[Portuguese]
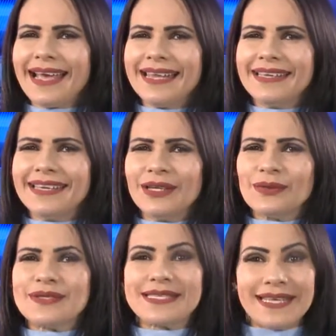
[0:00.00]
Galeria
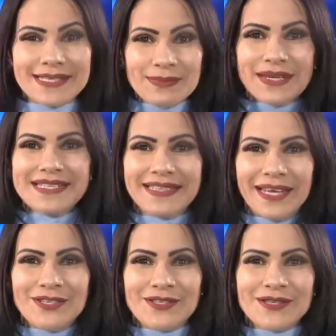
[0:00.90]
dos
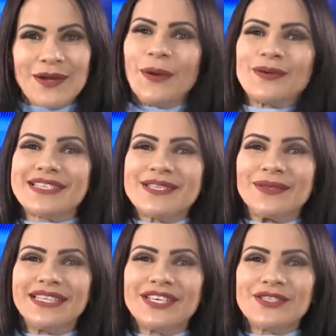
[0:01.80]
Ex-Presidentes, os
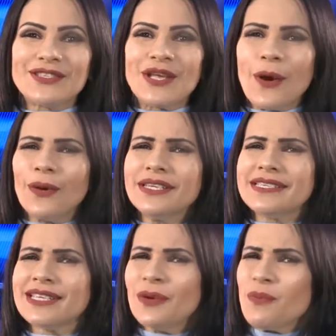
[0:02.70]
estudantes
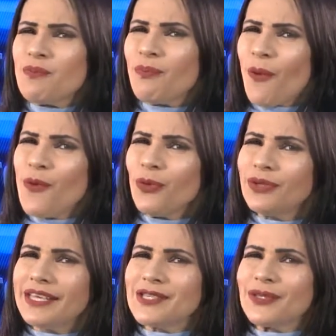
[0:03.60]
conheceram um pouco
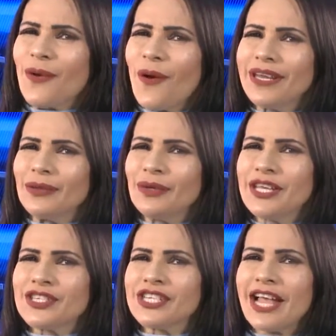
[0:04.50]
da história do
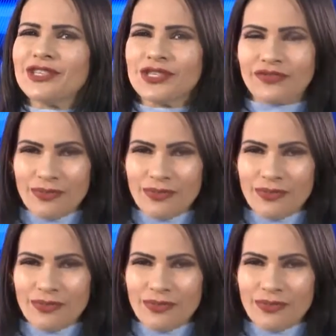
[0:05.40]
Legislativo